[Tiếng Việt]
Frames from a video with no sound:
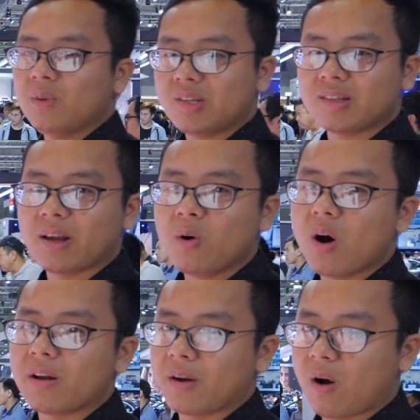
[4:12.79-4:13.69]
một chiếc xe
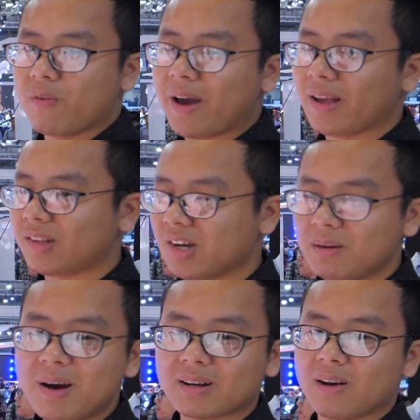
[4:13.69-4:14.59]
đua là nó phải
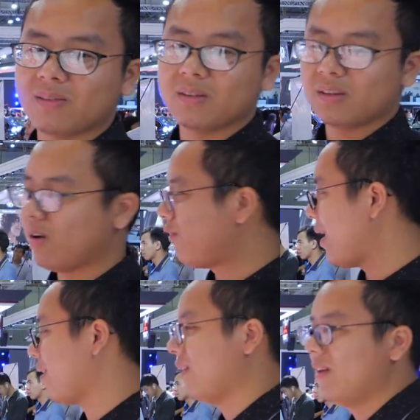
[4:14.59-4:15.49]
trơn mượt không không phải